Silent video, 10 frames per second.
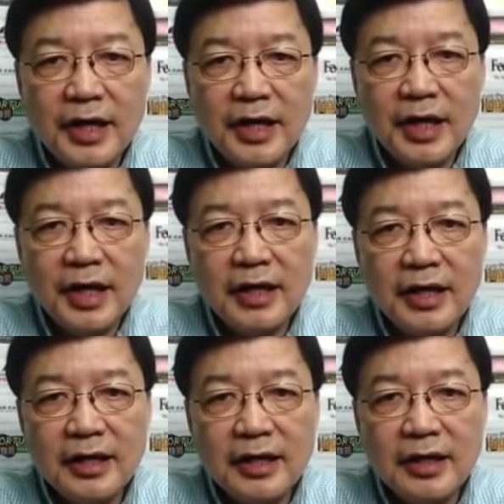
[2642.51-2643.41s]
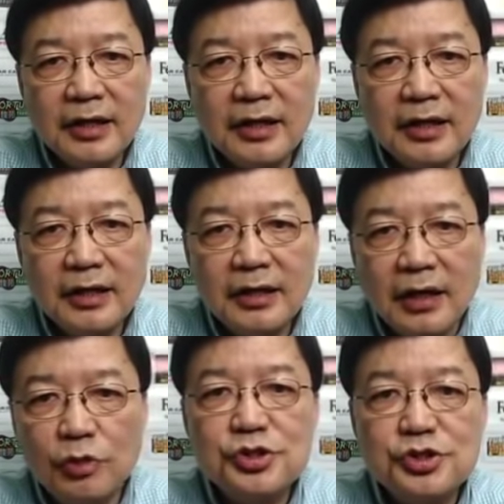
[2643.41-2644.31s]
panoorin yung mga
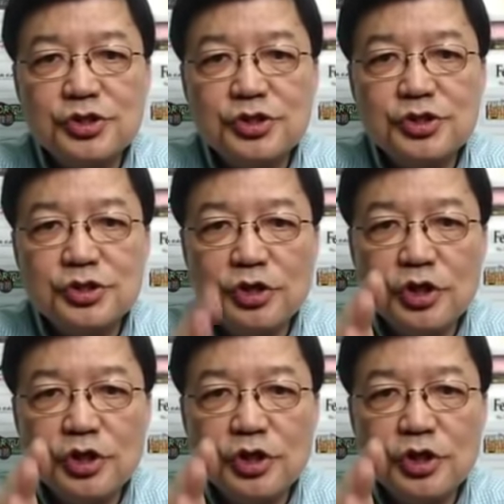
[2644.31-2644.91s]
past interviews ko,